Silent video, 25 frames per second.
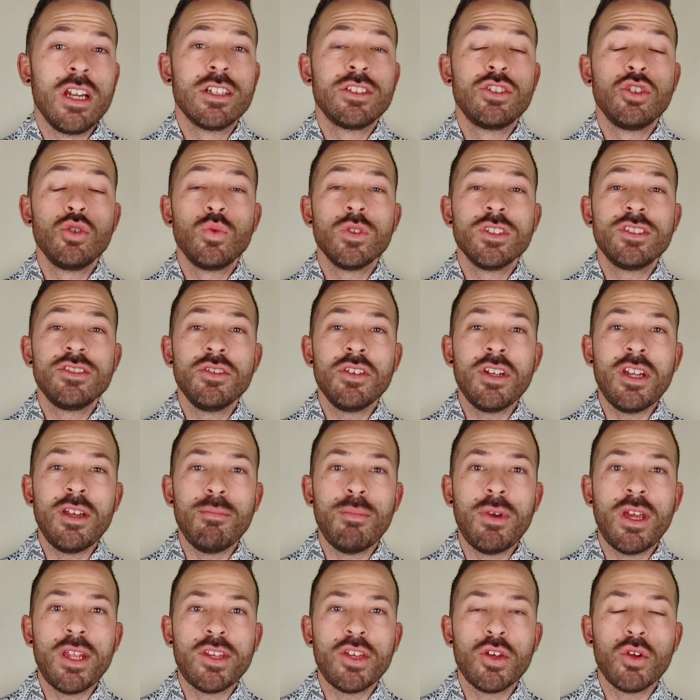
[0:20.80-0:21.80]
La situazione
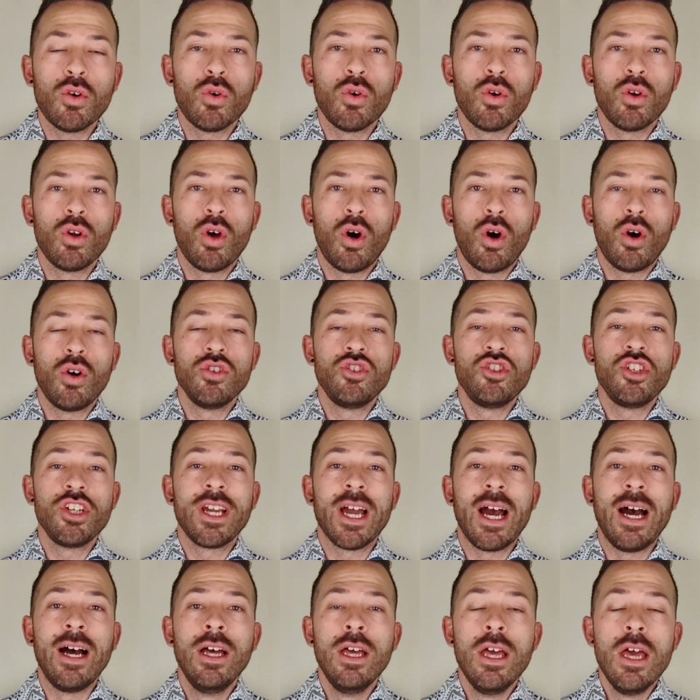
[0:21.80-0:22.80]

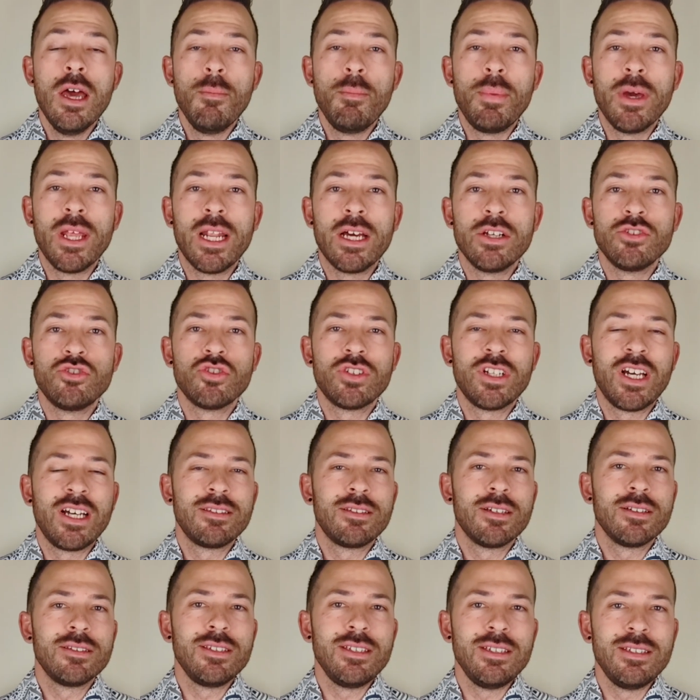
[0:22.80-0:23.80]
meteorologica per la
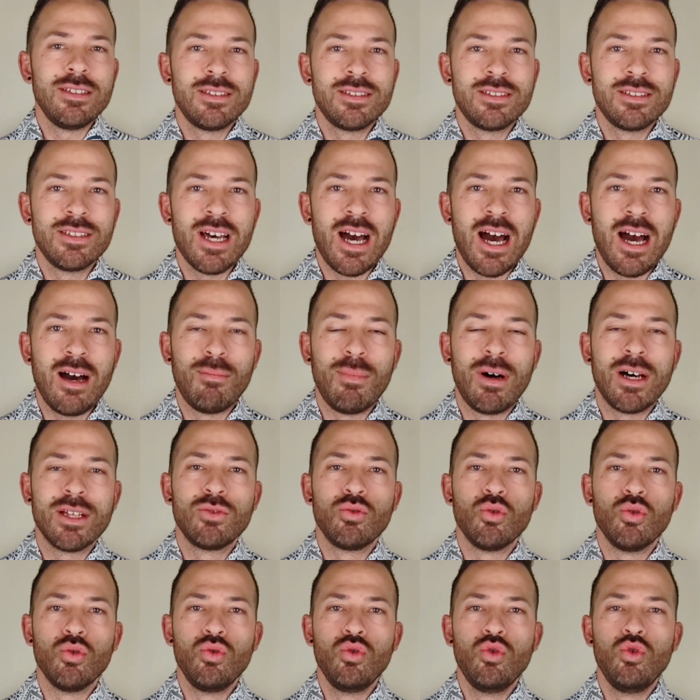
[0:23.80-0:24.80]
giornata di
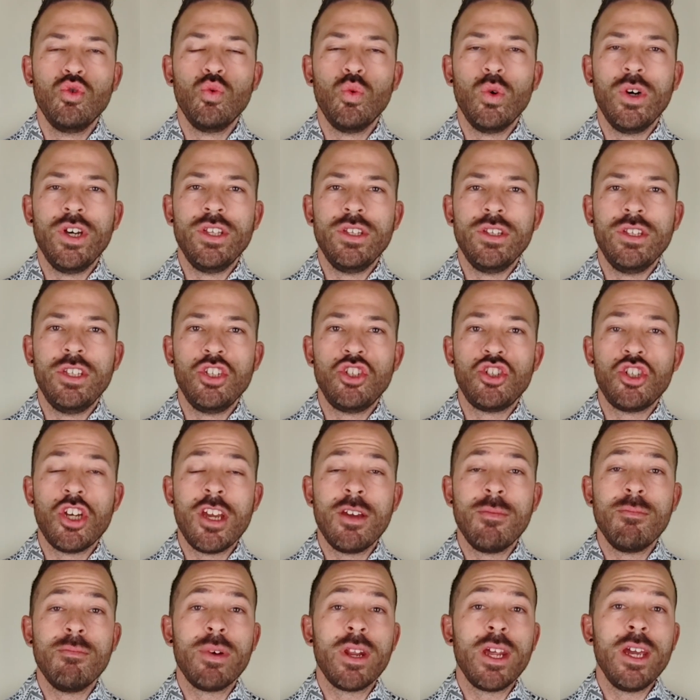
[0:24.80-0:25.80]
sabato 2
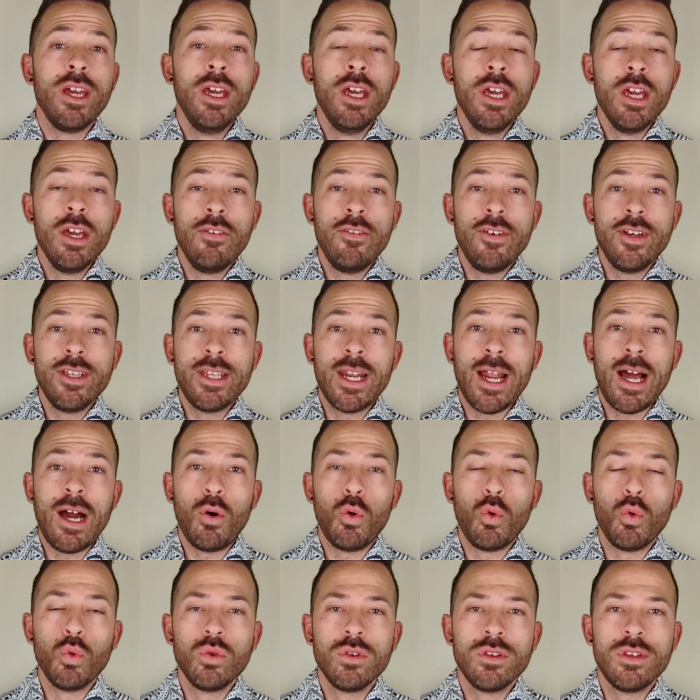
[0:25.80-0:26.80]
dicembre
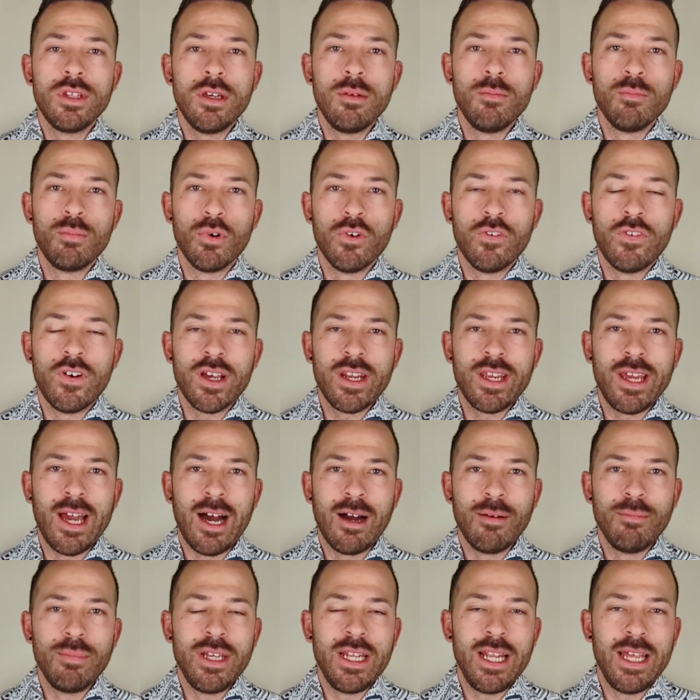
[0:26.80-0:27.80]
vedrà un tempo
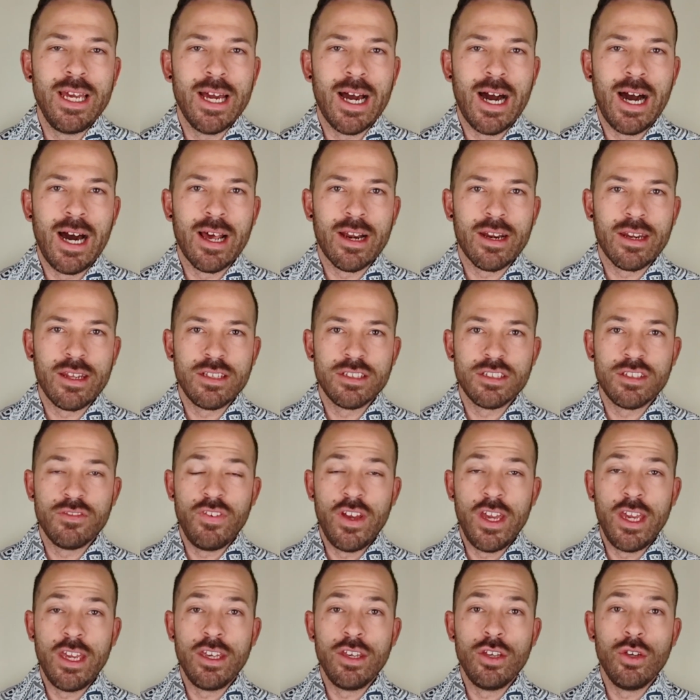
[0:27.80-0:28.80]
variabile al
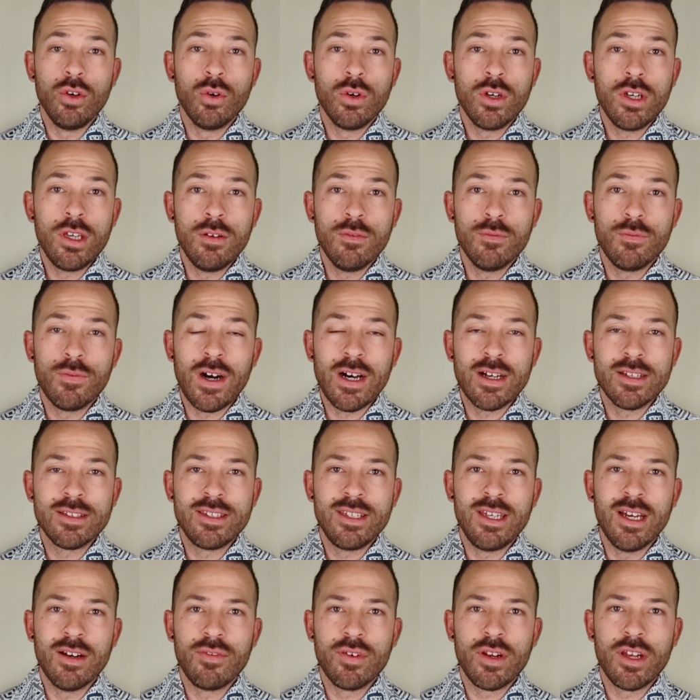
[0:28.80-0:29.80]
risveglio.
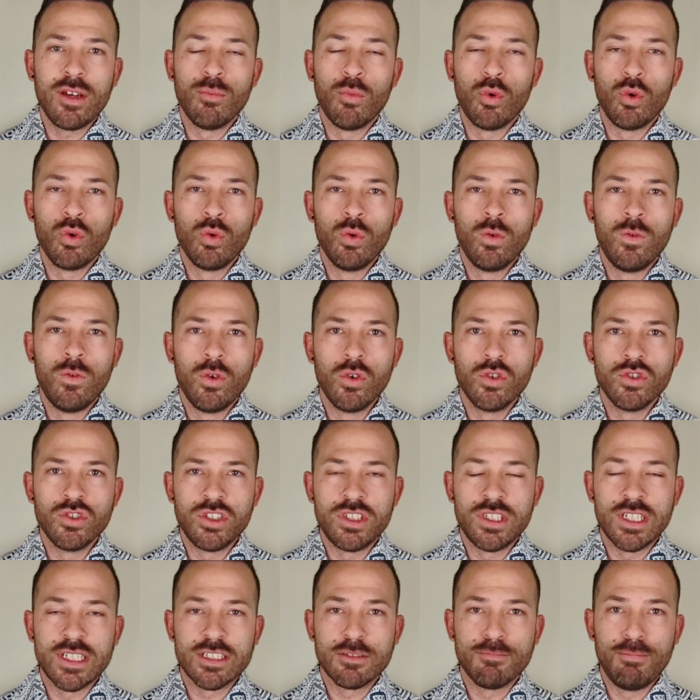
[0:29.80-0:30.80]
Infatti avremo
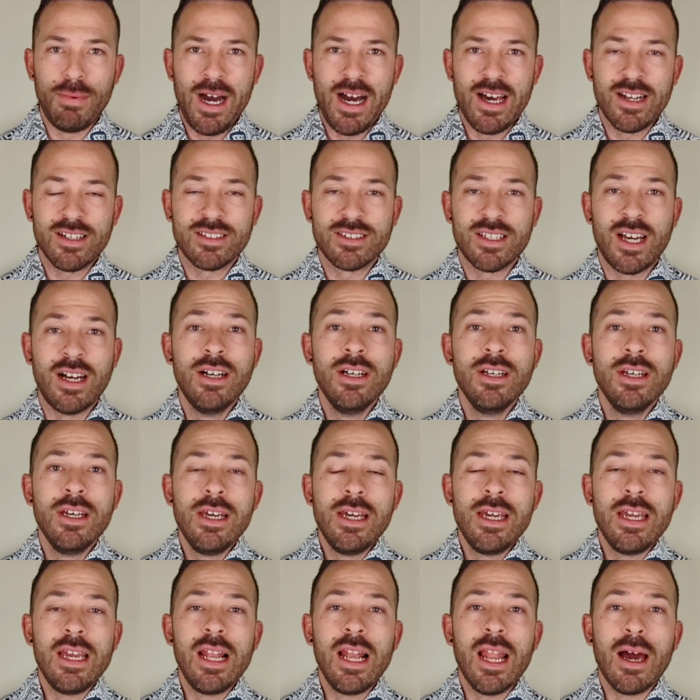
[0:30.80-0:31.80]
nuvolosità sparsa
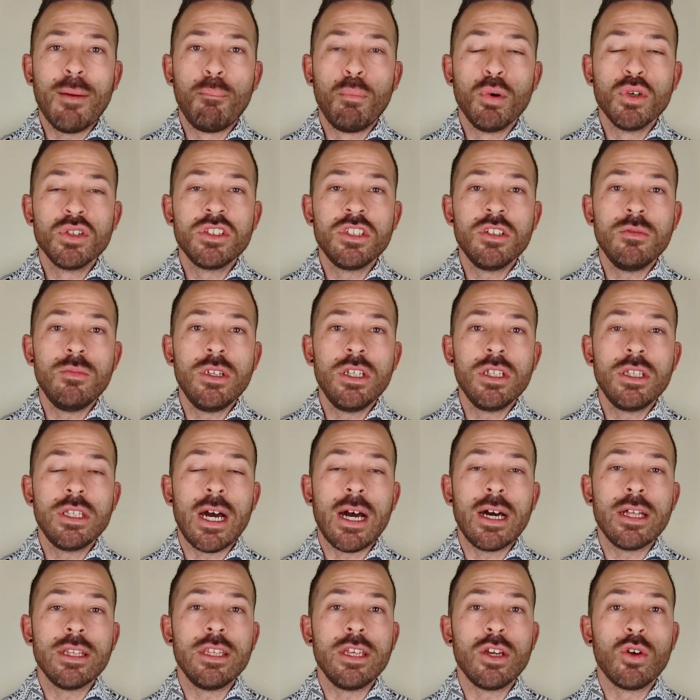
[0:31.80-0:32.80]
e la
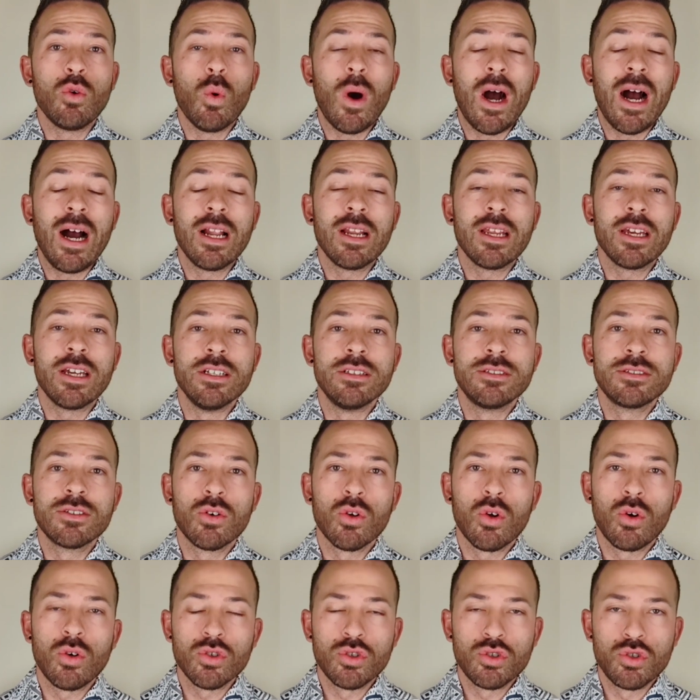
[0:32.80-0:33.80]
possibilità di qualche
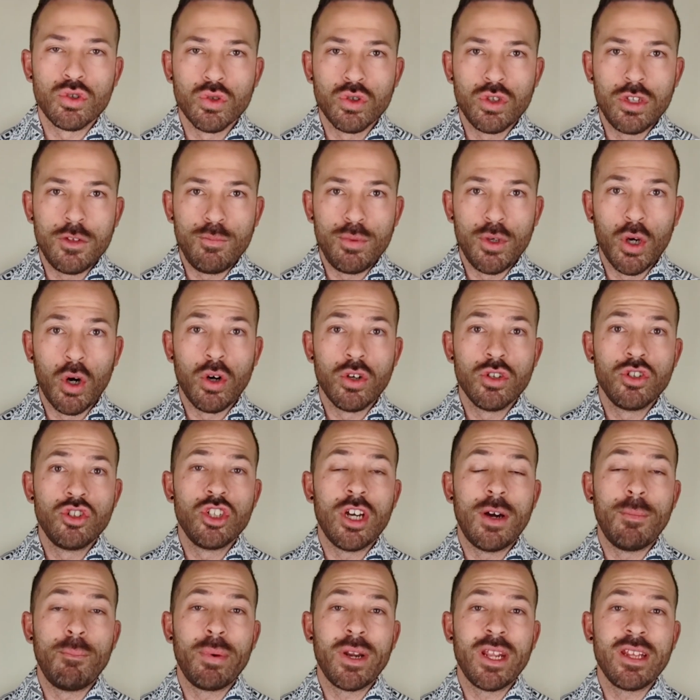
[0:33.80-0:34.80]
scroscio di
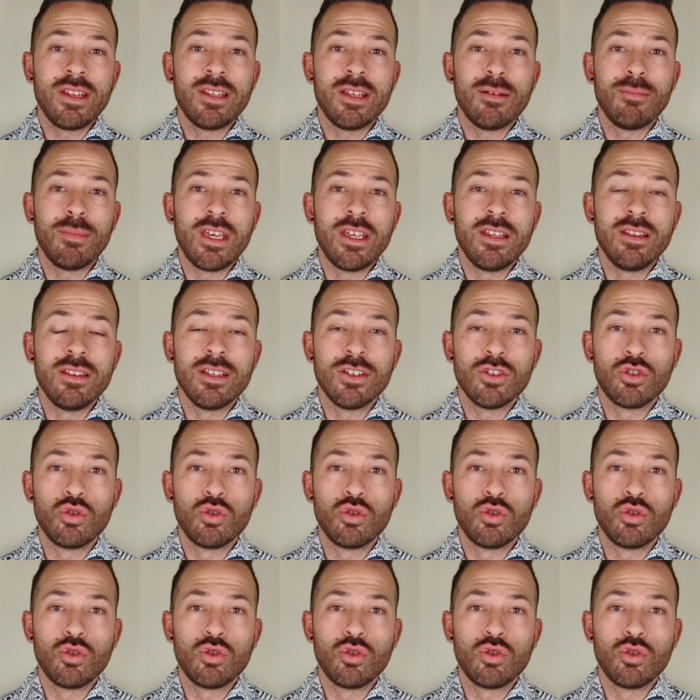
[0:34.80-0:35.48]
pioggia prettamente